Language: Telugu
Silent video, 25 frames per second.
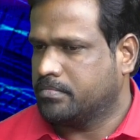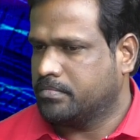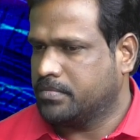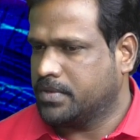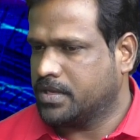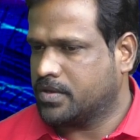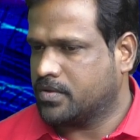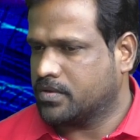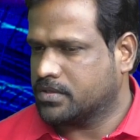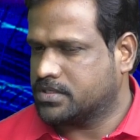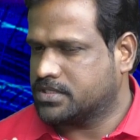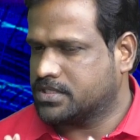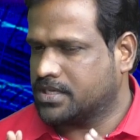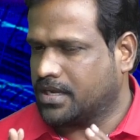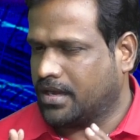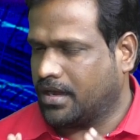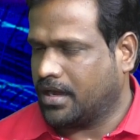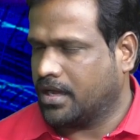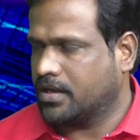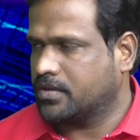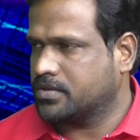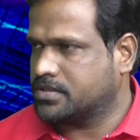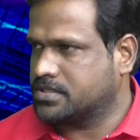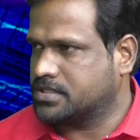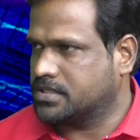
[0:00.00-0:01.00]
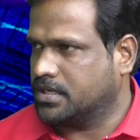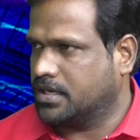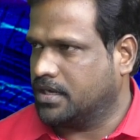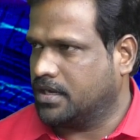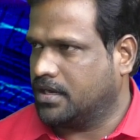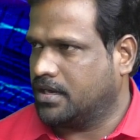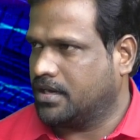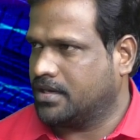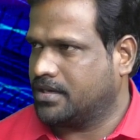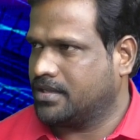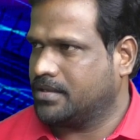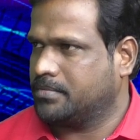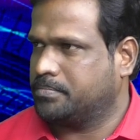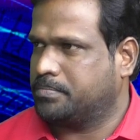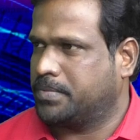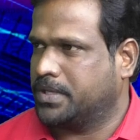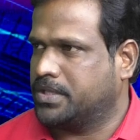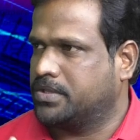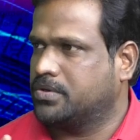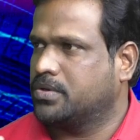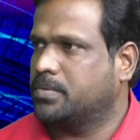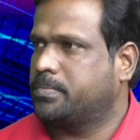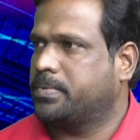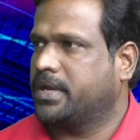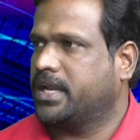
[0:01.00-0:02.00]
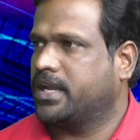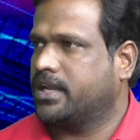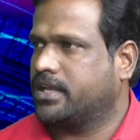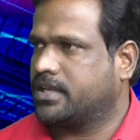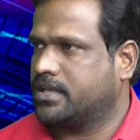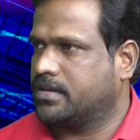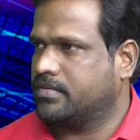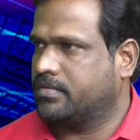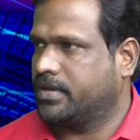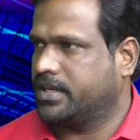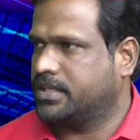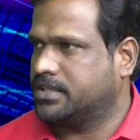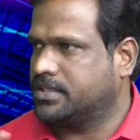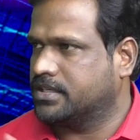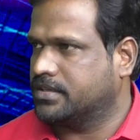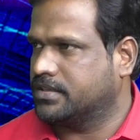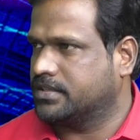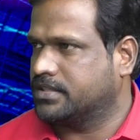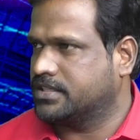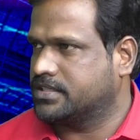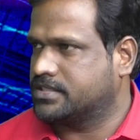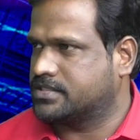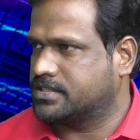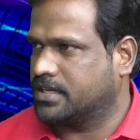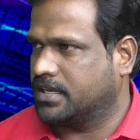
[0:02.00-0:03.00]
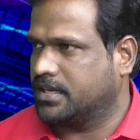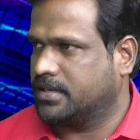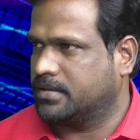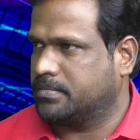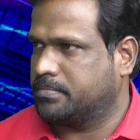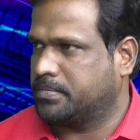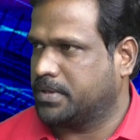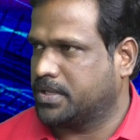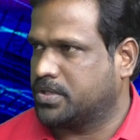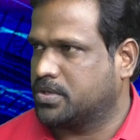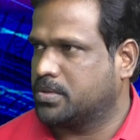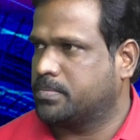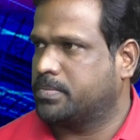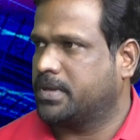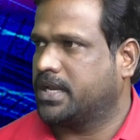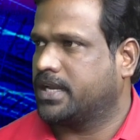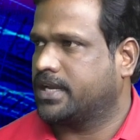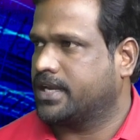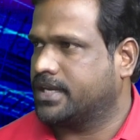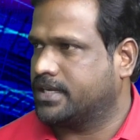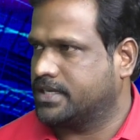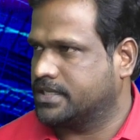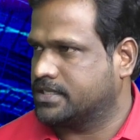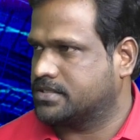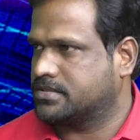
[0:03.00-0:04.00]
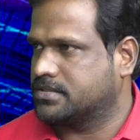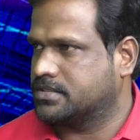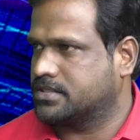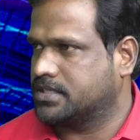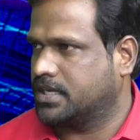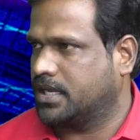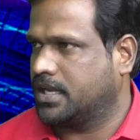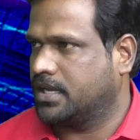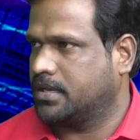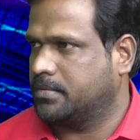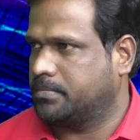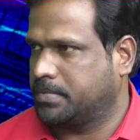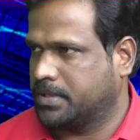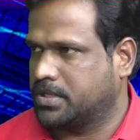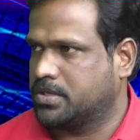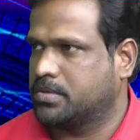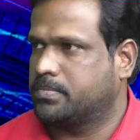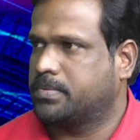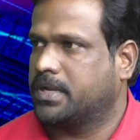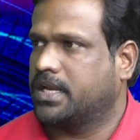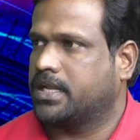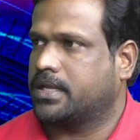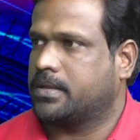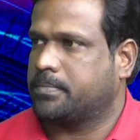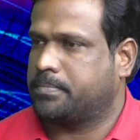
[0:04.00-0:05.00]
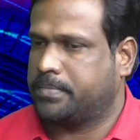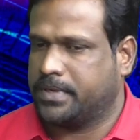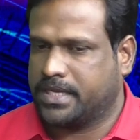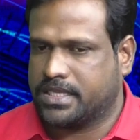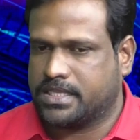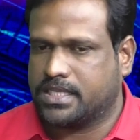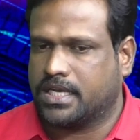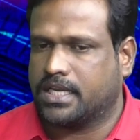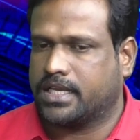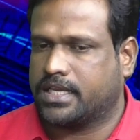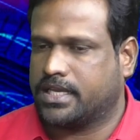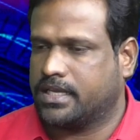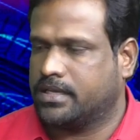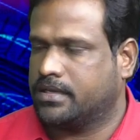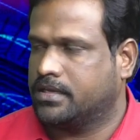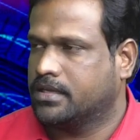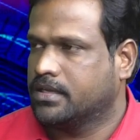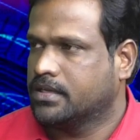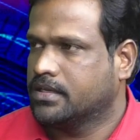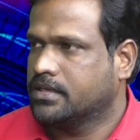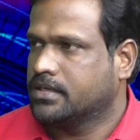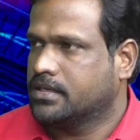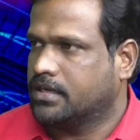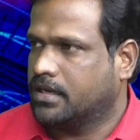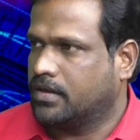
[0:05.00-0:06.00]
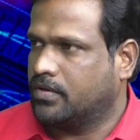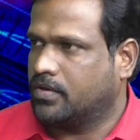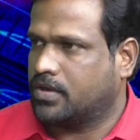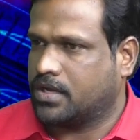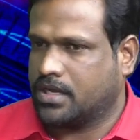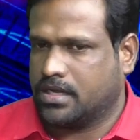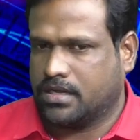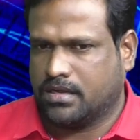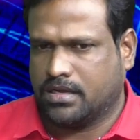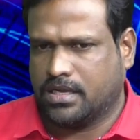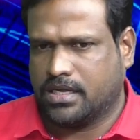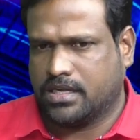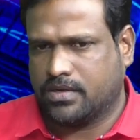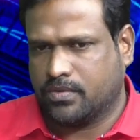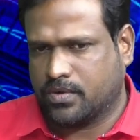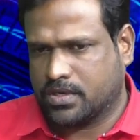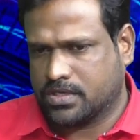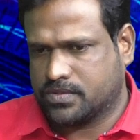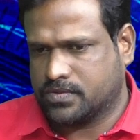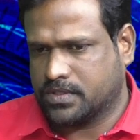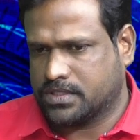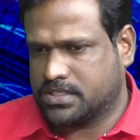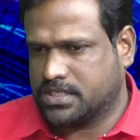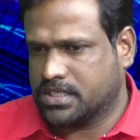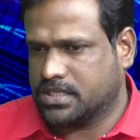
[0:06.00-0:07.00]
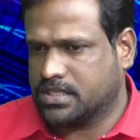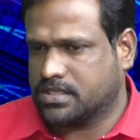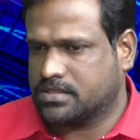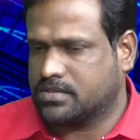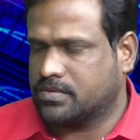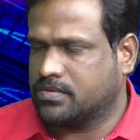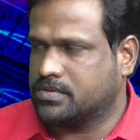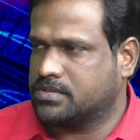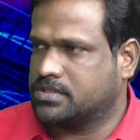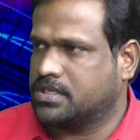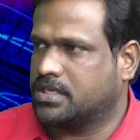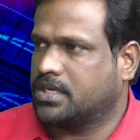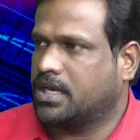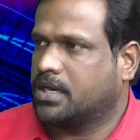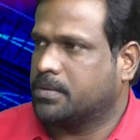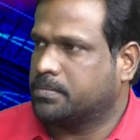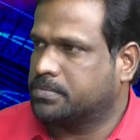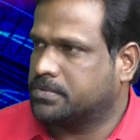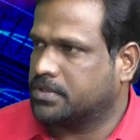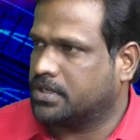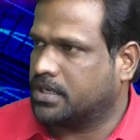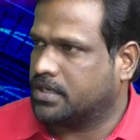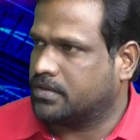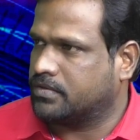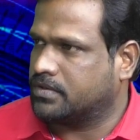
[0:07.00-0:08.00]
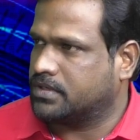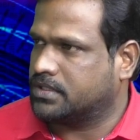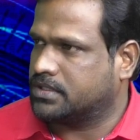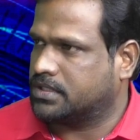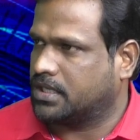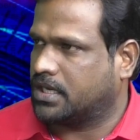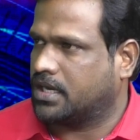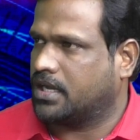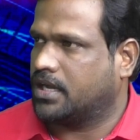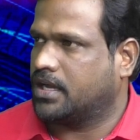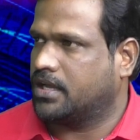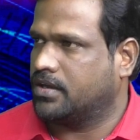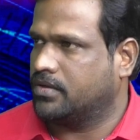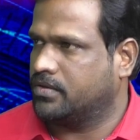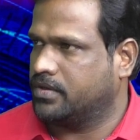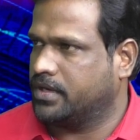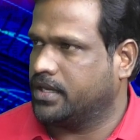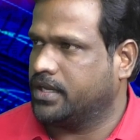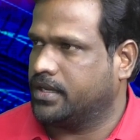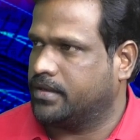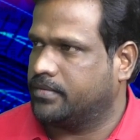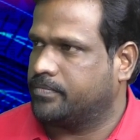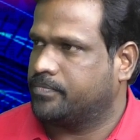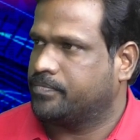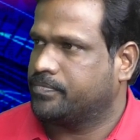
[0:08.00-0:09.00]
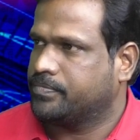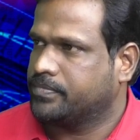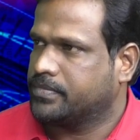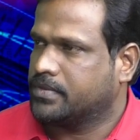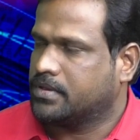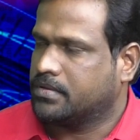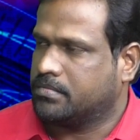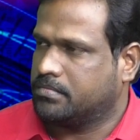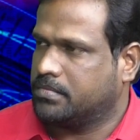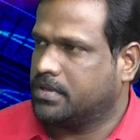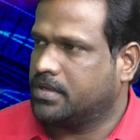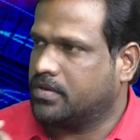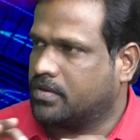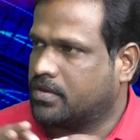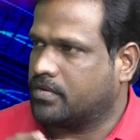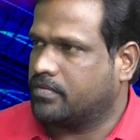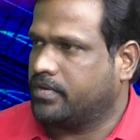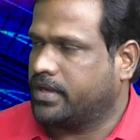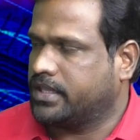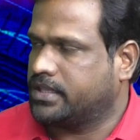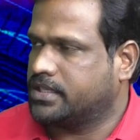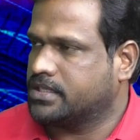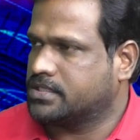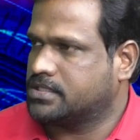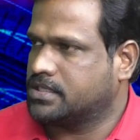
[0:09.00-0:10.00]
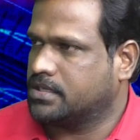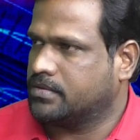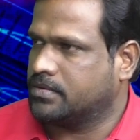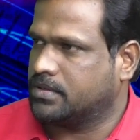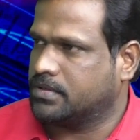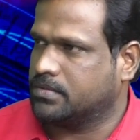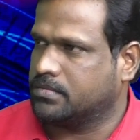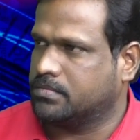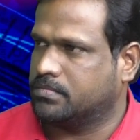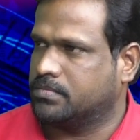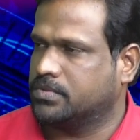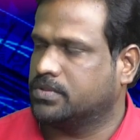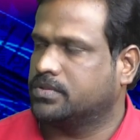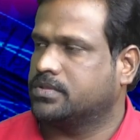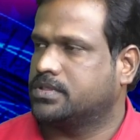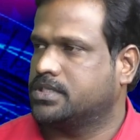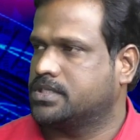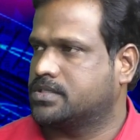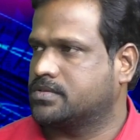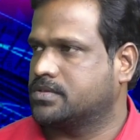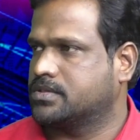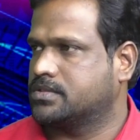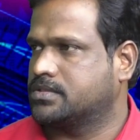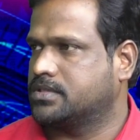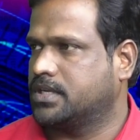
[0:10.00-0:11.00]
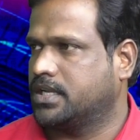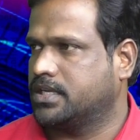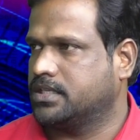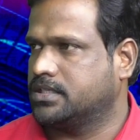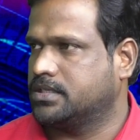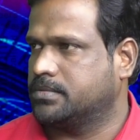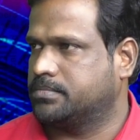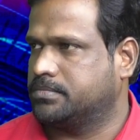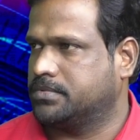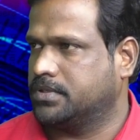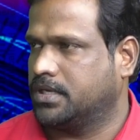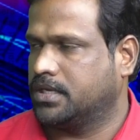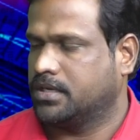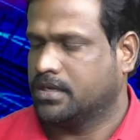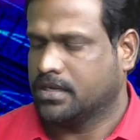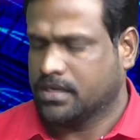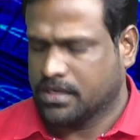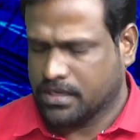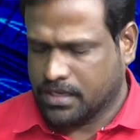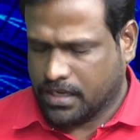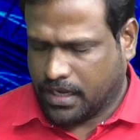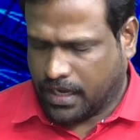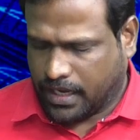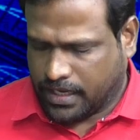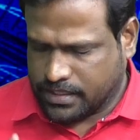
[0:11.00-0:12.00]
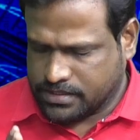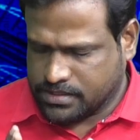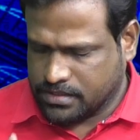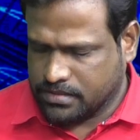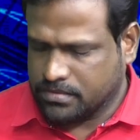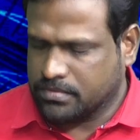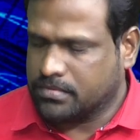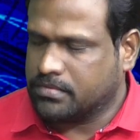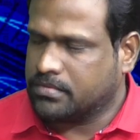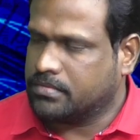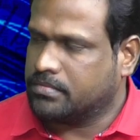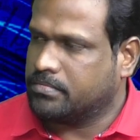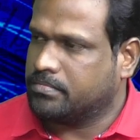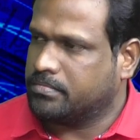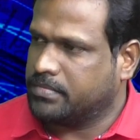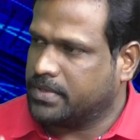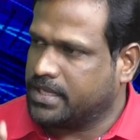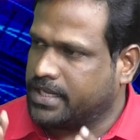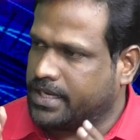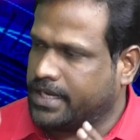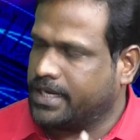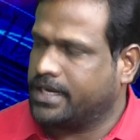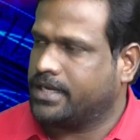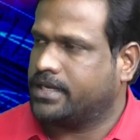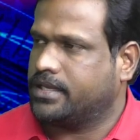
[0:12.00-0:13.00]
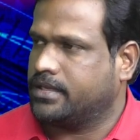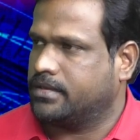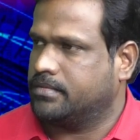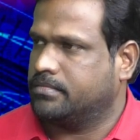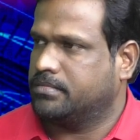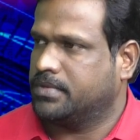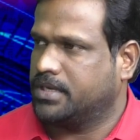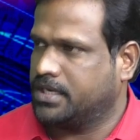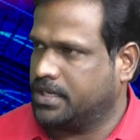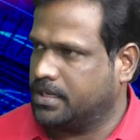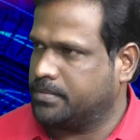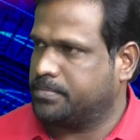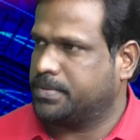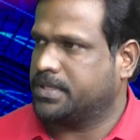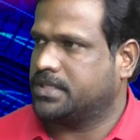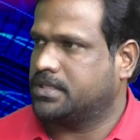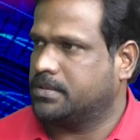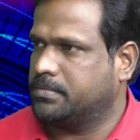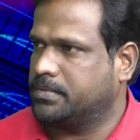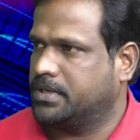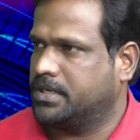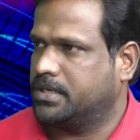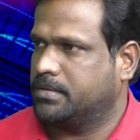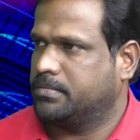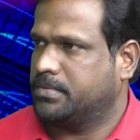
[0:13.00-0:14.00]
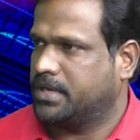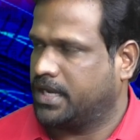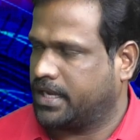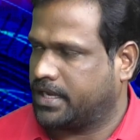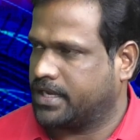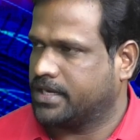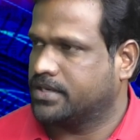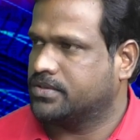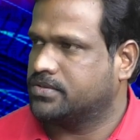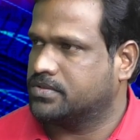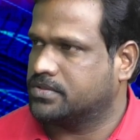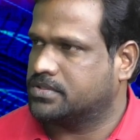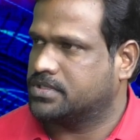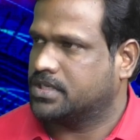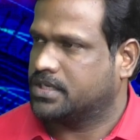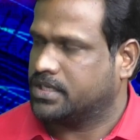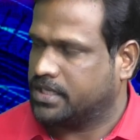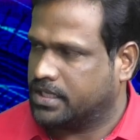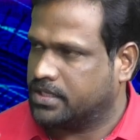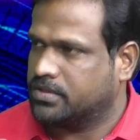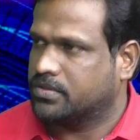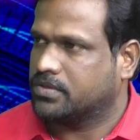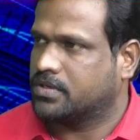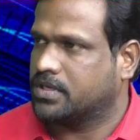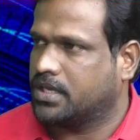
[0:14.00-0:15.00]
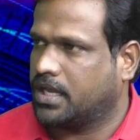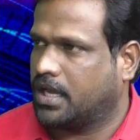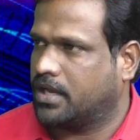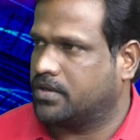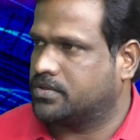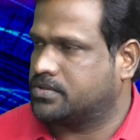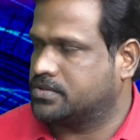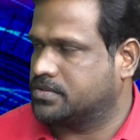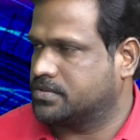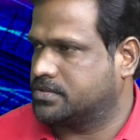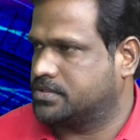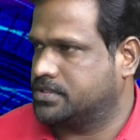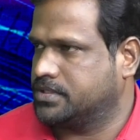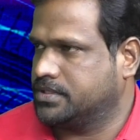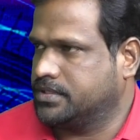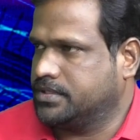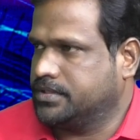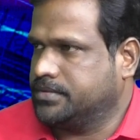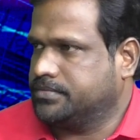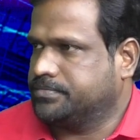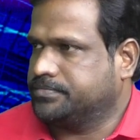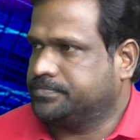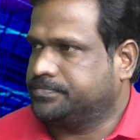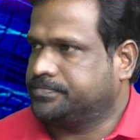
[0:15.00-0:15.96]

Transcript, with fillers: మీకు వచ్చిన ఆలోచన అంటే పది రూపాయలకే వైద్యం అందించాలి పది రూపాయలకే టెస్టులు చేయాలి పది రూపాయలకే పేదలకి ఒక అంటే ఒక స్వచ్ఛంద సంస్థ నడుపుతున్నటువంటి తరహాలోనే మీ యొక్క వైద్య సేవలు ముందుకు తీసుకొస్తున్నారని చెప్తున్నారు అసలు మీరేంటి మీ నేపథ్యం ఏంటి మీరు ఎక్కడి నుంచి వచ్చారు ఎందుకు ఈ ఆలోచన వచ్చింది